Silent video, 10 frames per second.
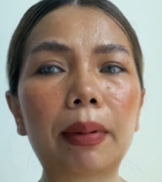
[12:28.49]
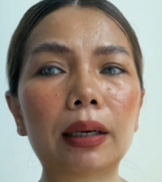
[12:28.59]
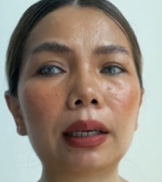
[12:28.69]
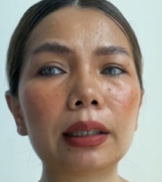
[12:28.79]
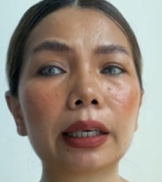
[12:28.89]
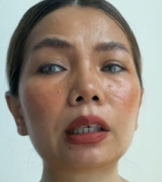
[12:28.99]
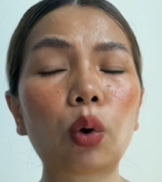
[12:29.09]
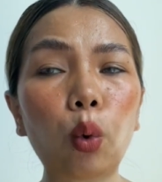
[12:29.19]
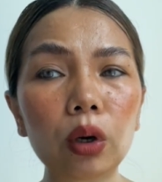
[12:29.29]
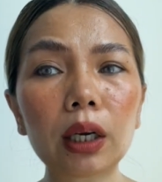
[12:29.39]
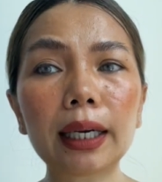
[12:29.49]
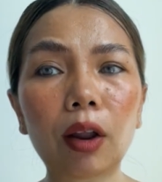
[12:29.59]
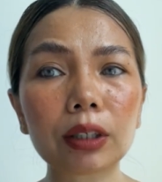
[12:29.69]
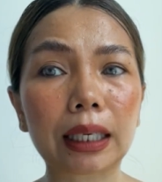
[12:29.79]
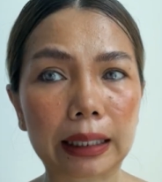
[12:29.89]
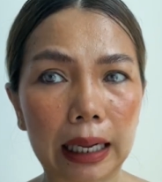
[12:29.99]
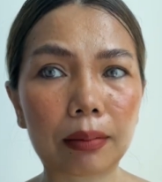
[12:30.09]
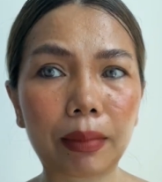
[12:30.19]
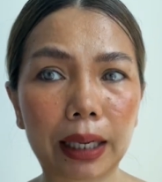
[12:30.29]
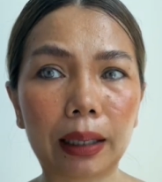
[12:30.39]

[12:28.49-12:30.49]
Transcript: มาเรื่อยๆคุณเคยลองสังเกตไหม